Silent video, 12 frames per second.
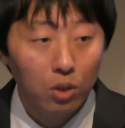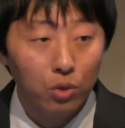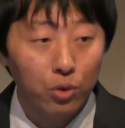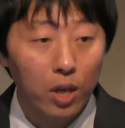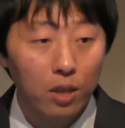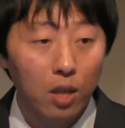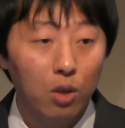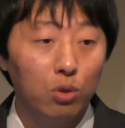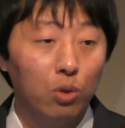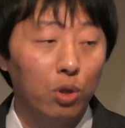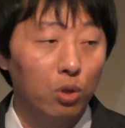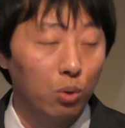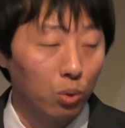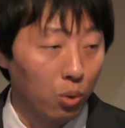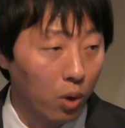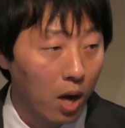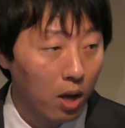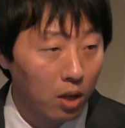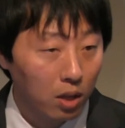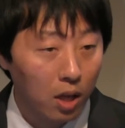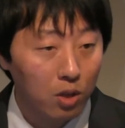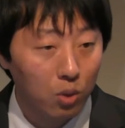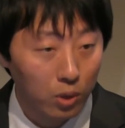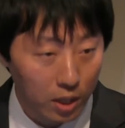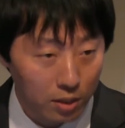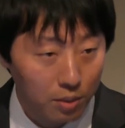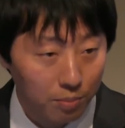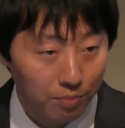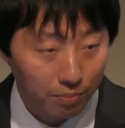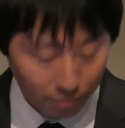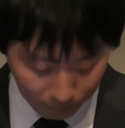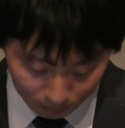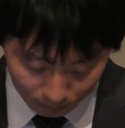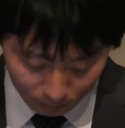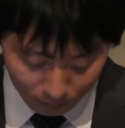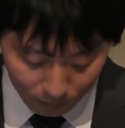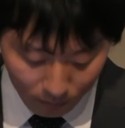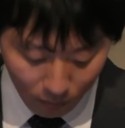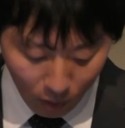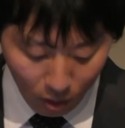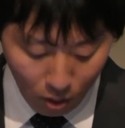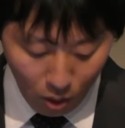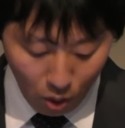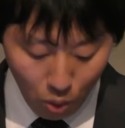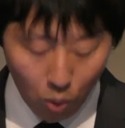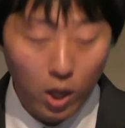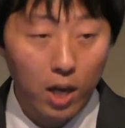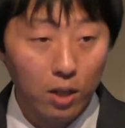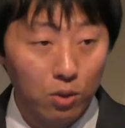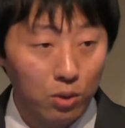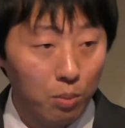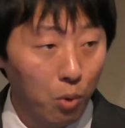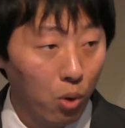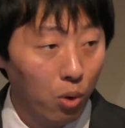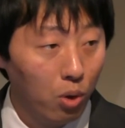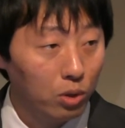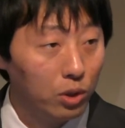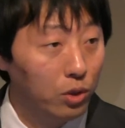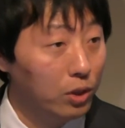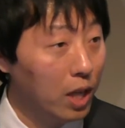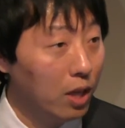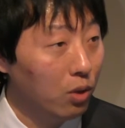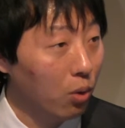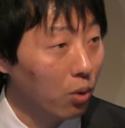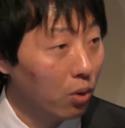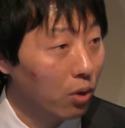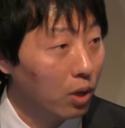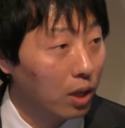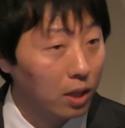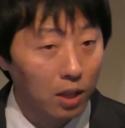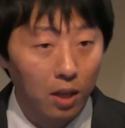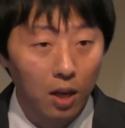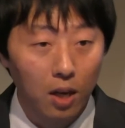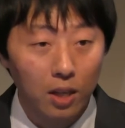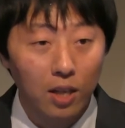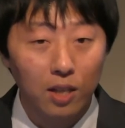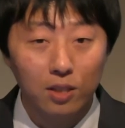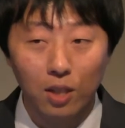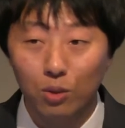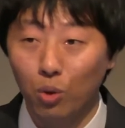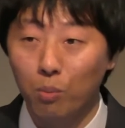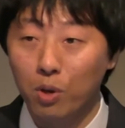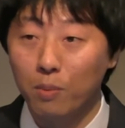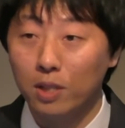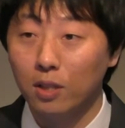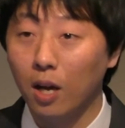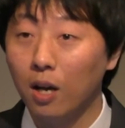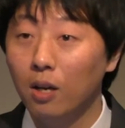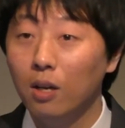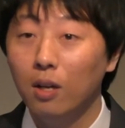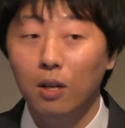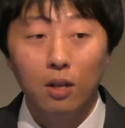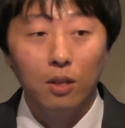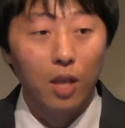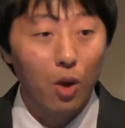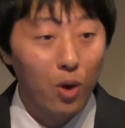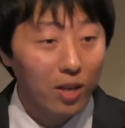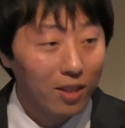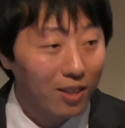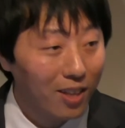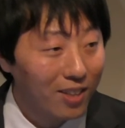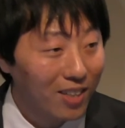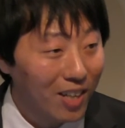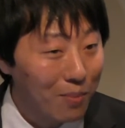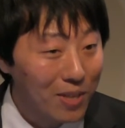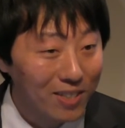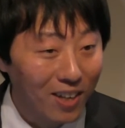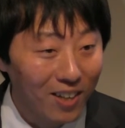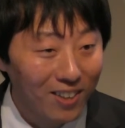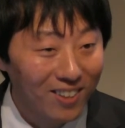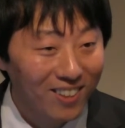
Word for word: 増えているということが現状です。この会場にも駐在の方がいらっしゃると思いますが、手を挙げていただけますか